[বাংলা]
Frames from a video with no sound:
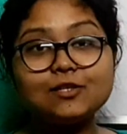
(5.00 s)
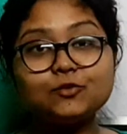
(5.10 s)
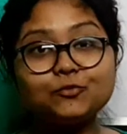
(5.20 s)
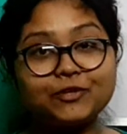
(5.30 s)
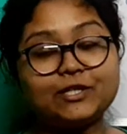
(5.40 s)

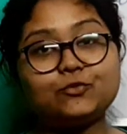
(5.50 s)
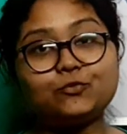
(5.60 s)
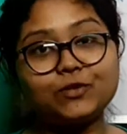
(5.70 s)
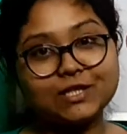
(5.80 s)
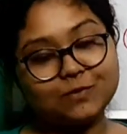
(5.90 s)
হ্যালো ফ্রেন্ড
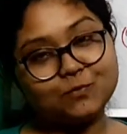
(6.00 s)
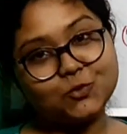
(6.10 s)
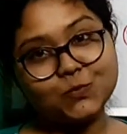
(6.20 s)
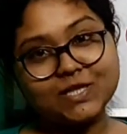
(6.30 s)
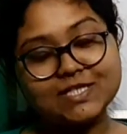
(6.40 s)
ওয়েলকাম
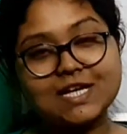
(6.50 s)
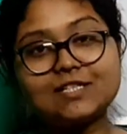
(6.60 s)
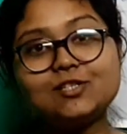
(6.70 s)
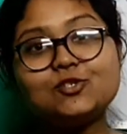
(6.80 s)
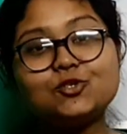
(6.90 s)
টু মাই
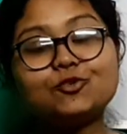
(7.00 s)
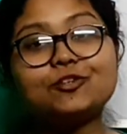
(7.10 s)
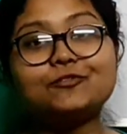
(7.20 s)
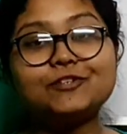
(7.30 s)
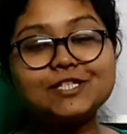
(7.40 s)
চ্যানেল
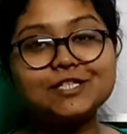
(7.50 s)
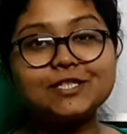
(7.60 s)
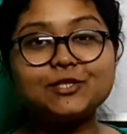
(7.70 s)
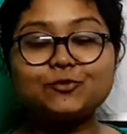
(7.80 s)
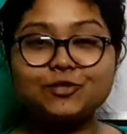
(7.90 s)
জিওগ্রাফি
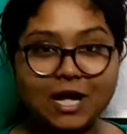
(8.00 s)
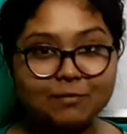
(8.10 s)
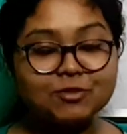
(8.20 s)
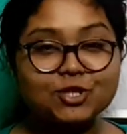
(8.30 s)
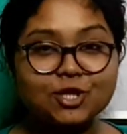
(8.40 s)
ইনস্টিটিউট
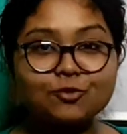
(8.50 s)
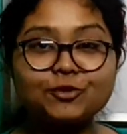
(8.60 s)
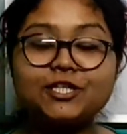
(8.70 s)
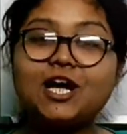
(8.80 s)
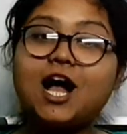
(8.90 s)
আমি
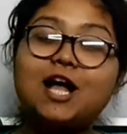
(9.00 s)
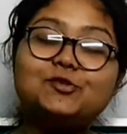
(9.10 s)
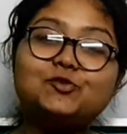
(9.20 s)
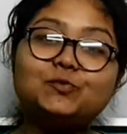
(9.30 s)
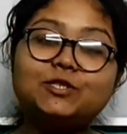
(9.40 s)
সাগরিকা
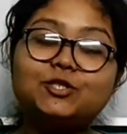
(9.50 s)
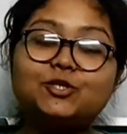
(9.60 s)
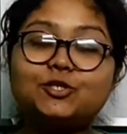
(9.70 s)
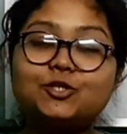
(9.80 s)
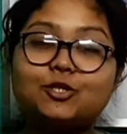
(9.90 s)
আজ তোমাদের
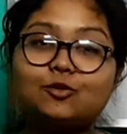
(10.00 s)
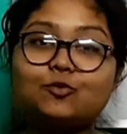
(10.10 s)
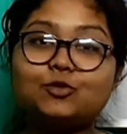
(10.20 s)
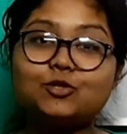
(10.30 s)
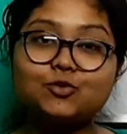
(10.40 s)
সাথে শেয়ার
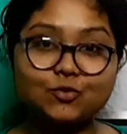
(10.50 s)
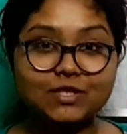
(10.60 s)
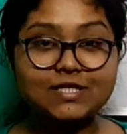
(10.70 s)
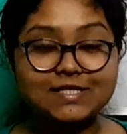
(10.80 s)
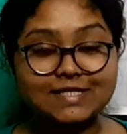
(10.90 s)
করতে
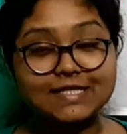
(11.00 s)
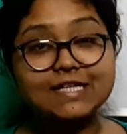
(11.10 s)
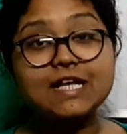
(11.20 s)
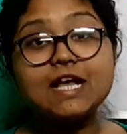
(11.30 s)
চলে এসেছি